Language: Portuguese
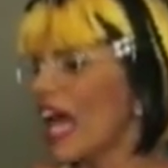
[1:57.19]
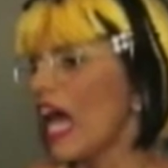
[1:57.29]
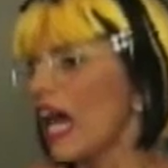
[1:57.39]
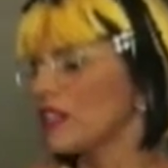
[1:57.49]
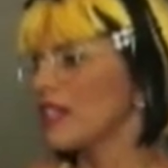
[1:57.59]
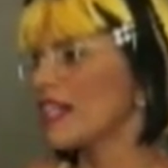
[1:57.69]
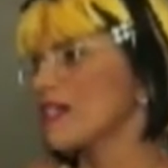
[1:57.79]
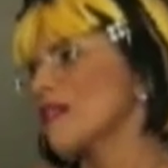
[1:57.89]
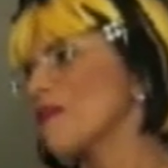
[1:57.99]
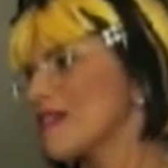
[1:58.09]
A dona Cássia
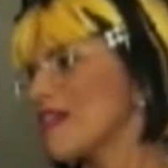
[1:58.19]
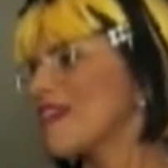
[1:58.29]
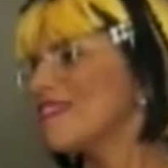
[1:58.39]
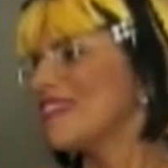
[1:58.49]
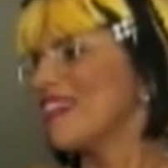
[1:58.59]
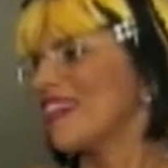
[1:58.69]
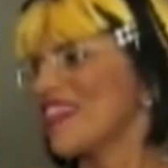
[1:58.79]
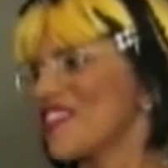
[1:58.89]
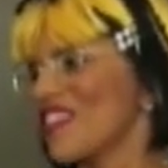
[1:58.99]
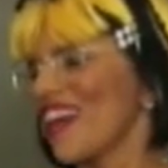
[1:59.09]
deu uma saidinha. Quem
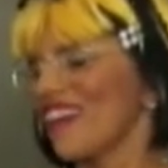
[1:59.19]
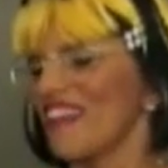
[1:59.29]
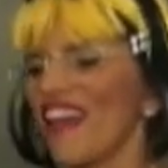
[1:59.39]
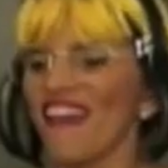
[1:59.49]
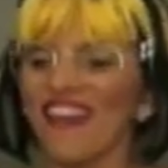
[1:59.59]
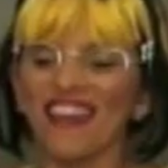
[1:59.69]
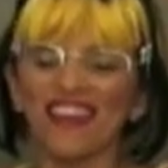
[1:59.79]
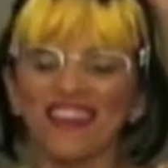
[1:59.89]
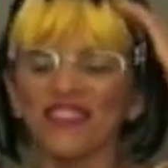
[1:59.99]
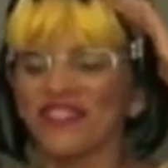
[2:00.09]
está aqui é
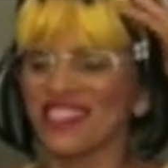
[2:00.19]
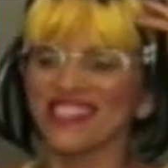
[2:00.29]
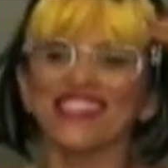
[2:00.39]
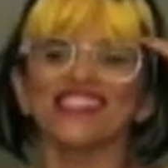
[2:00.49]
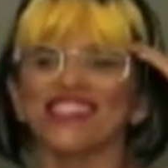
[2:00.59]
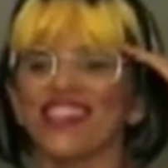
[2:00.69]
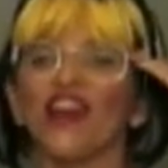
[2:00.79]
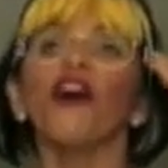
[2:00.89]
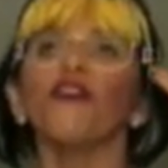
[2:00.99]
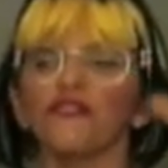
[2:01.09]
MCZ
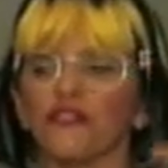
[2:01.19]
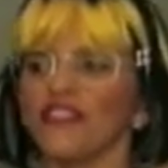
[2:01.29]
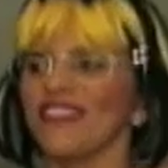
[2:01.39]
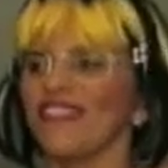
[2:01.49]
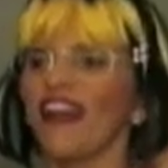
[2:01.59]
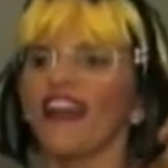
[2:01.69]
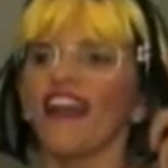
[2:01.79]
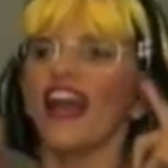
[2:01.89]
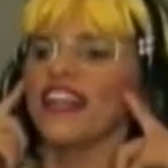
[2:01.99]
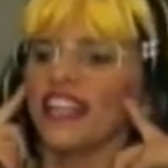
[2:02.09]
Rofina, a
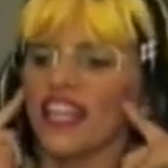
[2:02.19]
cara da